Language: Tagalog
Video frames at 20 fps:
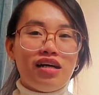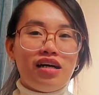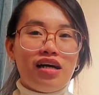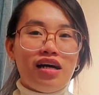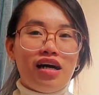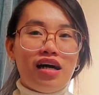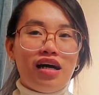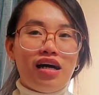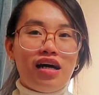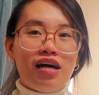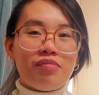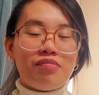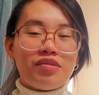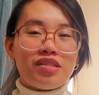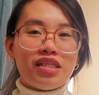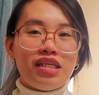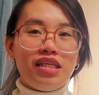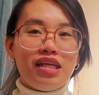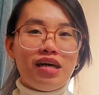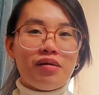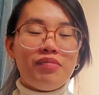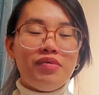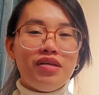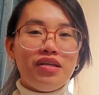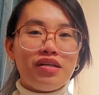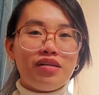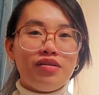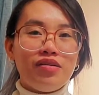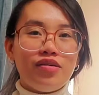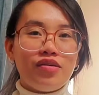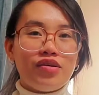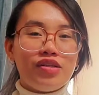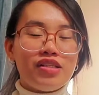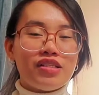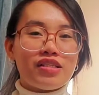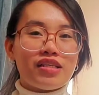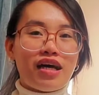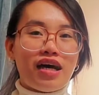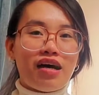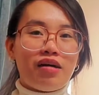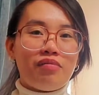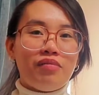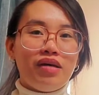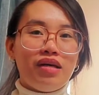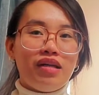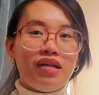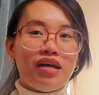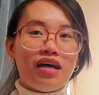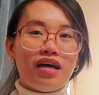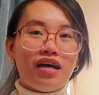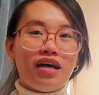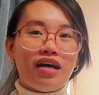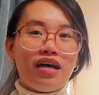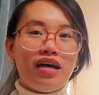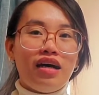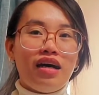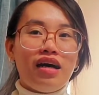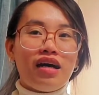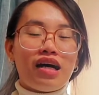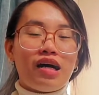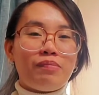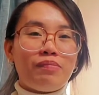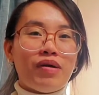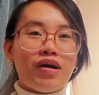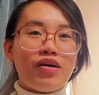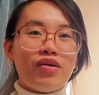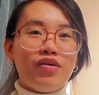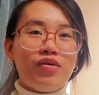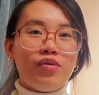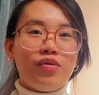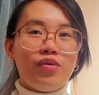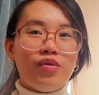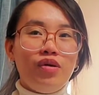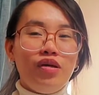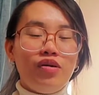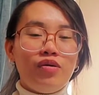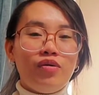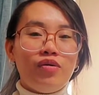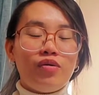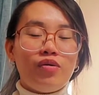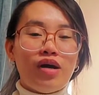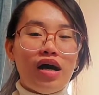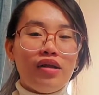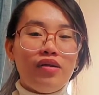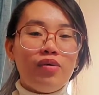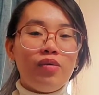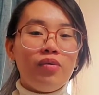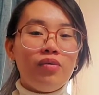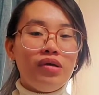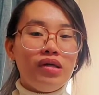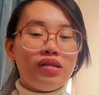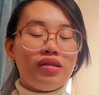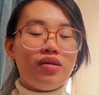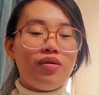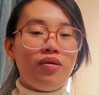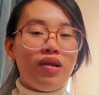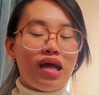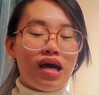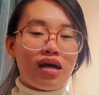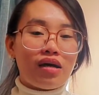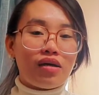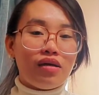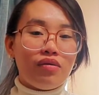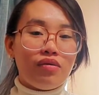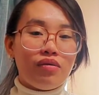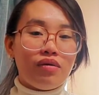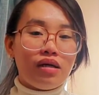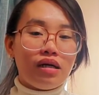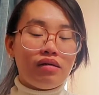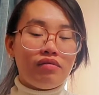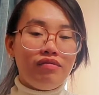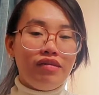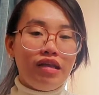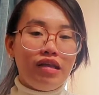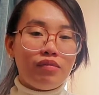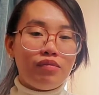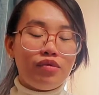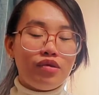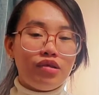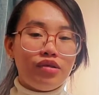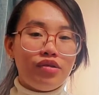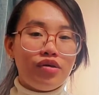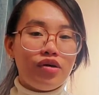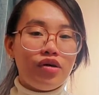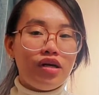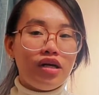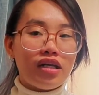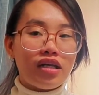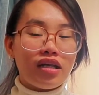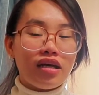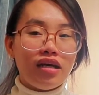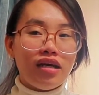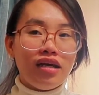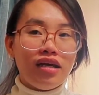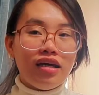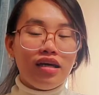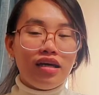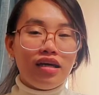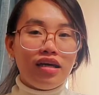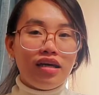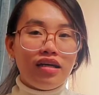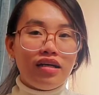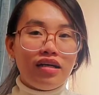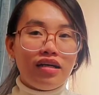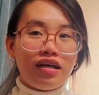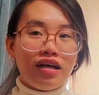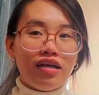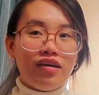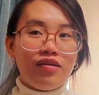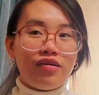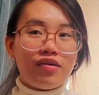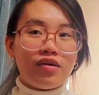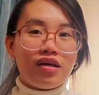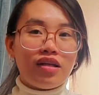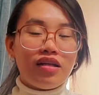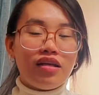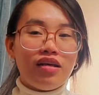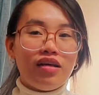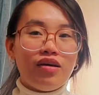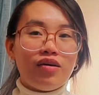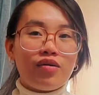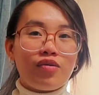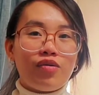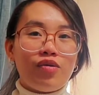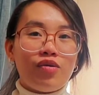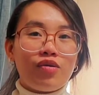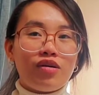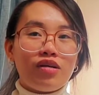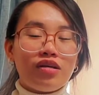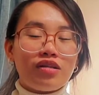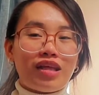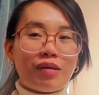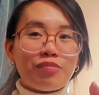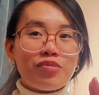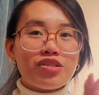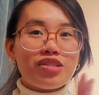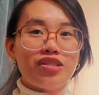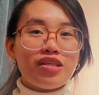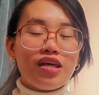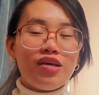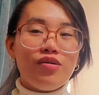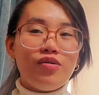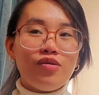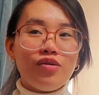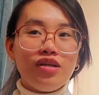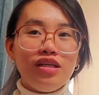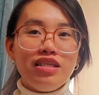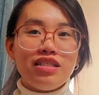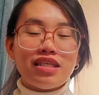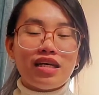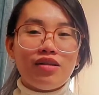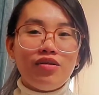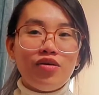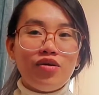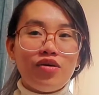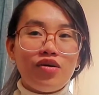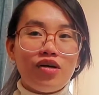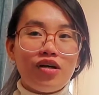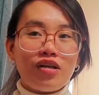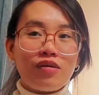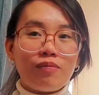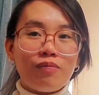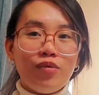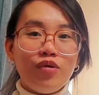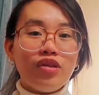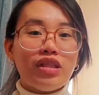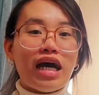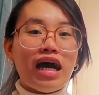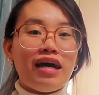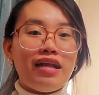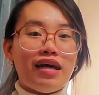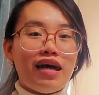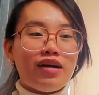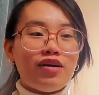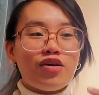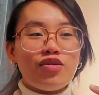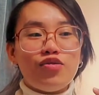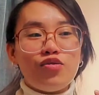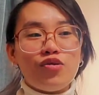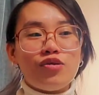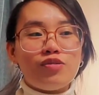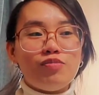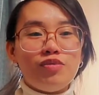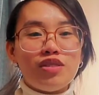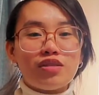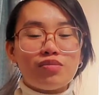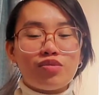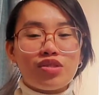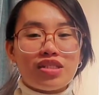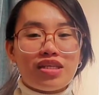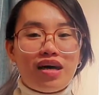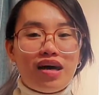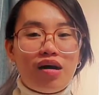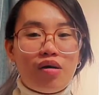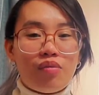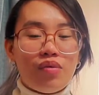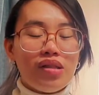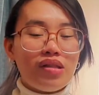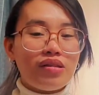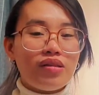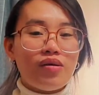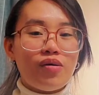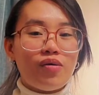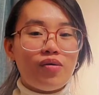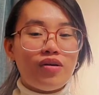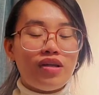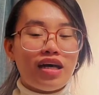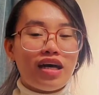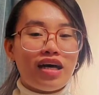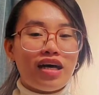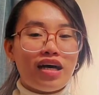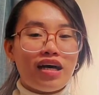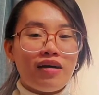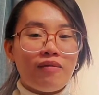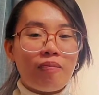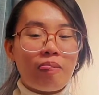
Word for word: um, sinabi niya doon sa amin na, kapag yung, yung kung anong window lang yung available doon, ngayon, kung tapos na yung isa doon, punta ka na agad doon mismo sa window na